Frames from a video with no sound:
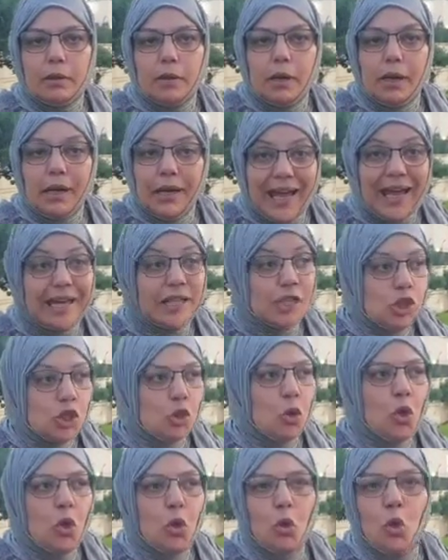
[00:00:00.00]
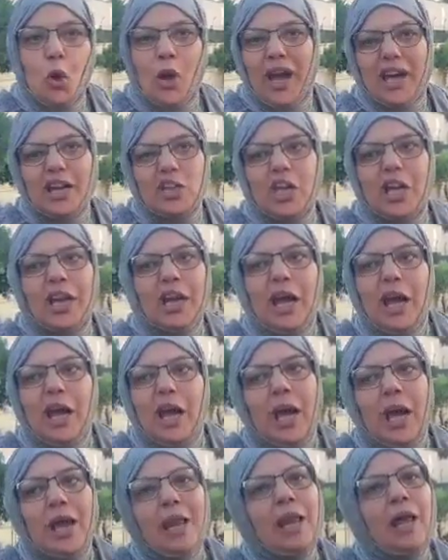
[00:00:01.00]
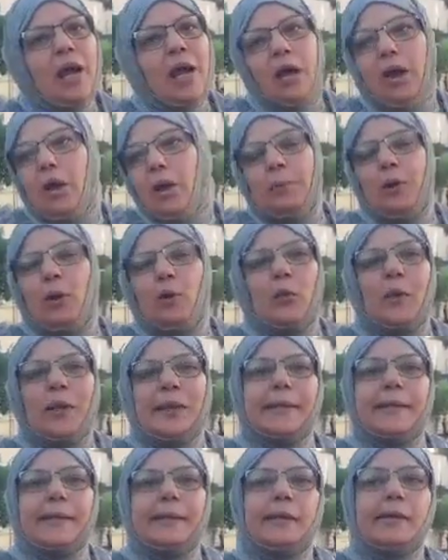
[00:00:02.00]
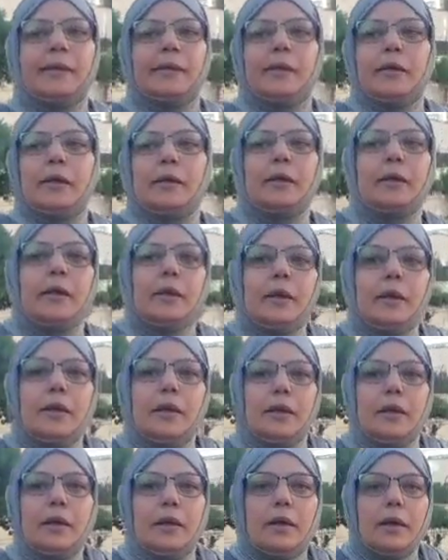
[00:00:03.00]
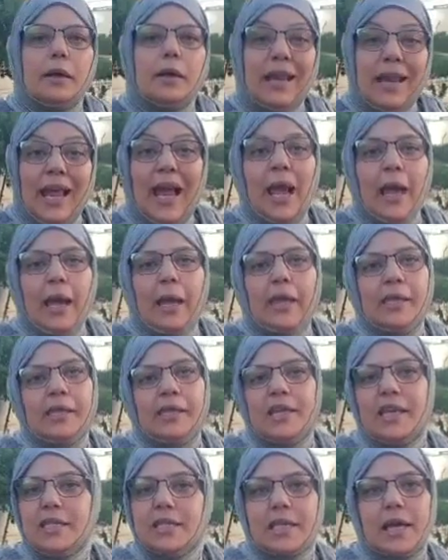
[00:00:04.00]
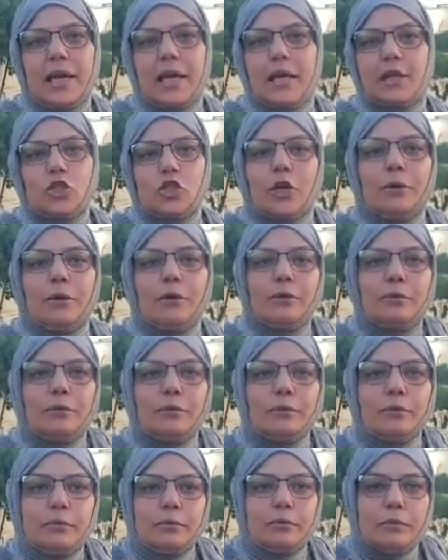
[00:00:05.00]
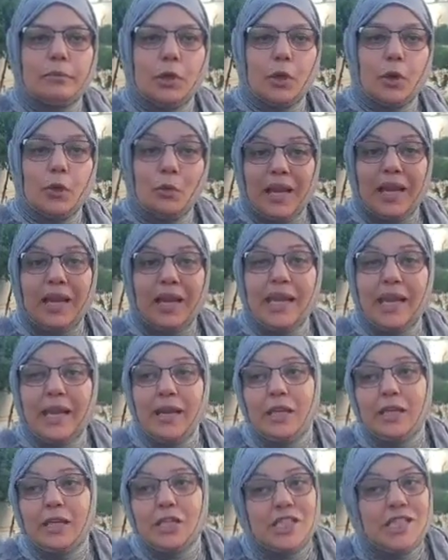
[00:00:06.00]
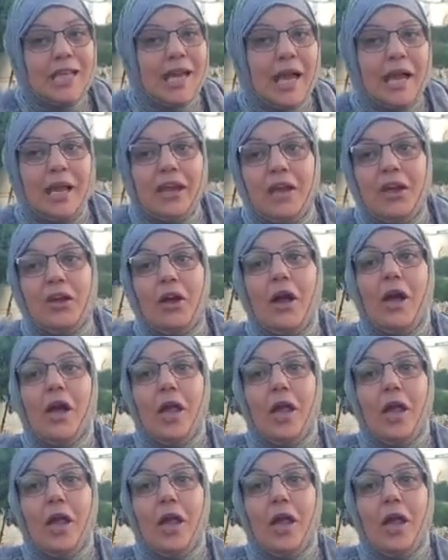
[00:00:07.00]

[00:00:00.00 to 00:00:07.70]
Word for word: هادشي كله خارج على على قبل ولدي على حق ادريس خارجه ولكن الشيء انايا